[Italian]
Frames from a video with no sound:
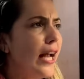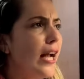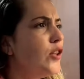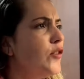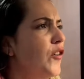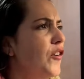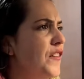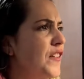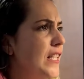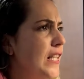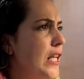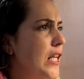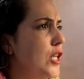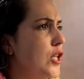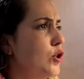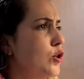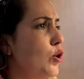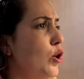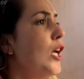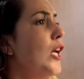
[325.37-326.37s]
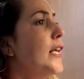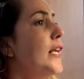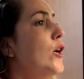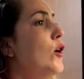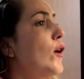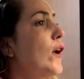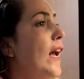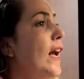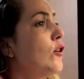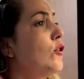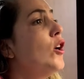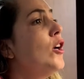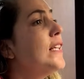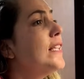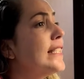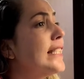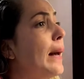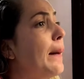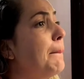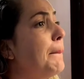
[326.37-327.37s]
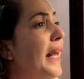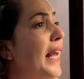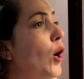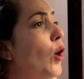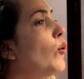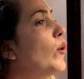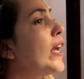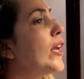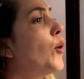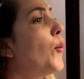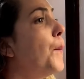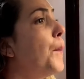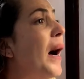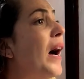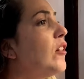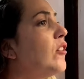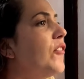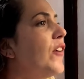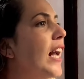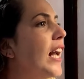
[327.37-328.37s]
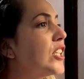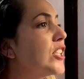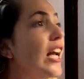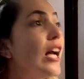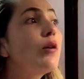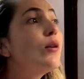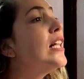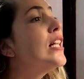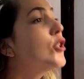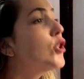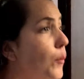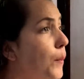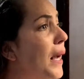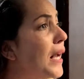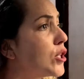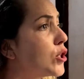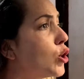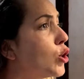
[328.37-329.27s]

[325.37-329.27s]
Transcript: La donna dice di no e vorrà conoscere l'opinione del ragazzo.